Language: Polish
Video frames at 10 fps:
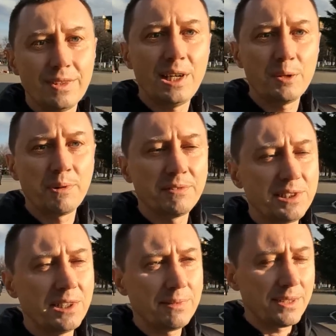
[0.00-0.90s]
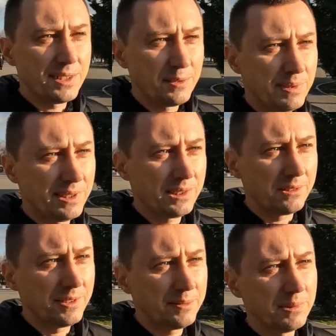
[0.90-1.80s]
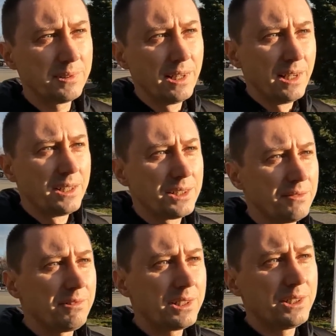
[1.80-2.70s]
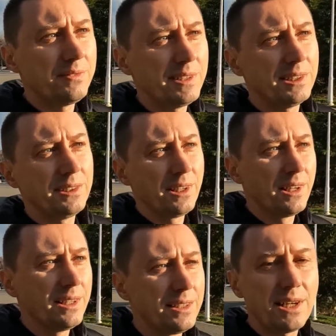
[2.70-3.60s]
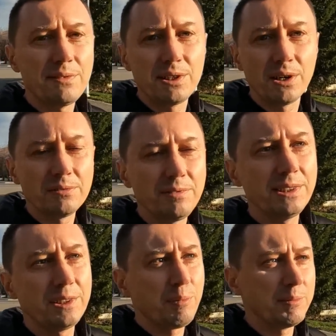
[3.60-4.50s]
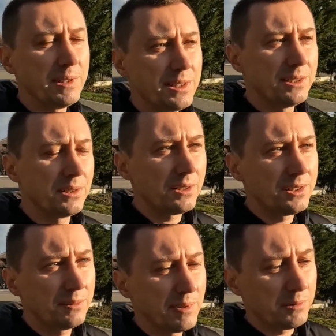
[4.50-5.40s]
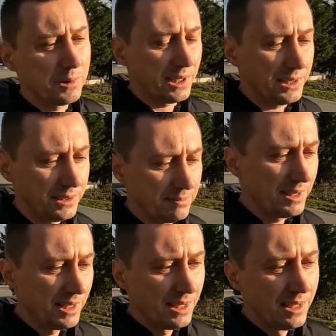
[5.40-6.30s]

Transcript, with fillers: To jak powiedziałem na wstępie tego filmu, że właściwie ten cały konflikt pomiędzy Rosją a Ukrainą,